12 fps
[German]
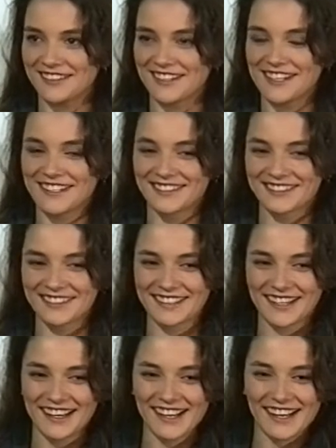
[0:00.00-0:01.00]
sind uns,
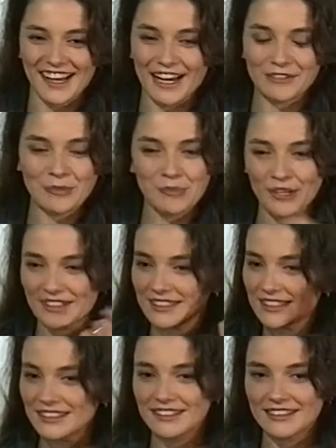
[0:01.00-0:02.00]
hatten wir
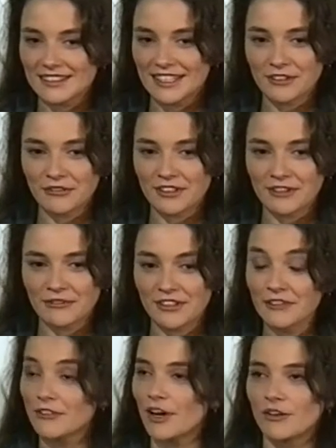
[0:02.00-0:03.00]
plötzlich diese Idee von den
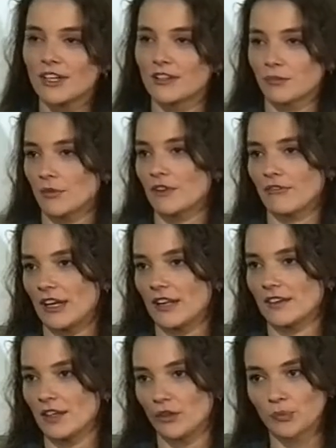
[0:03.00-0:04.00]
vier Frauen, die aus dem
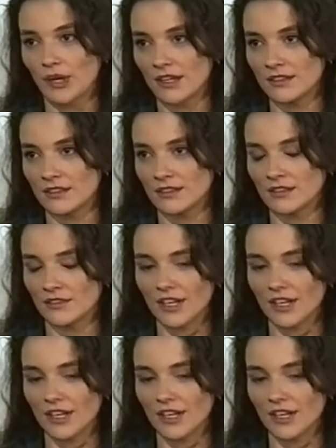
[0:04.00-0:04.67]
Gefängnis ausbrechen.